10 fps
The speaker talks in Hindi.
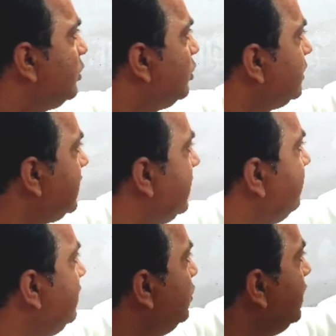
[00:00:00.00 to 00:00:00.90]
टोटल
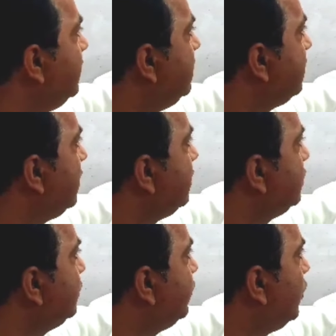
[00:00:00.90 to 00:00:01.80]
रेवेन्यू इज इक्वल
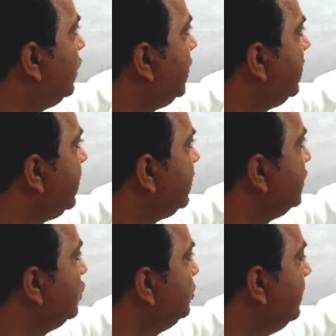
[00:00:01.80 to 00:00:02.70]
टू फोर हंड्रेड
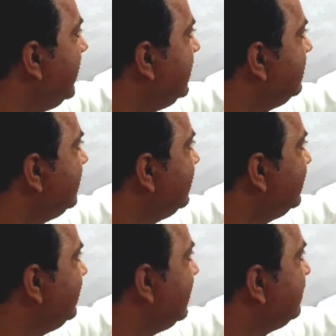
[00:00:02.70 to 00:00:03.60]
क्यू माइनस
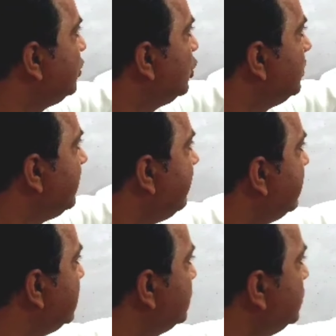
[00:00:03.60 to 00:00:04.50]
सिक्स क्यू की
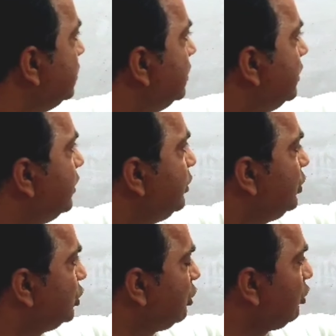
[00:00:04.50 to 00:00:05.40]
पावर टू
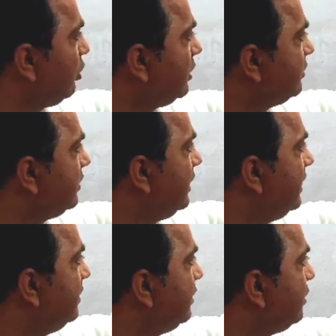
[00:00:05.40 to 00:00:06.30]
टोटल कॉस्ट
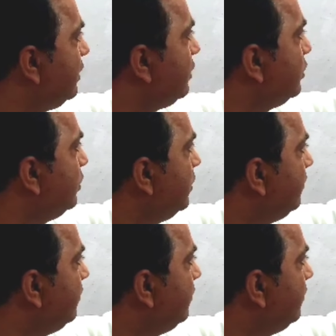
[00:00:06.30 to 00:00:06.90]
इज इक्वल टू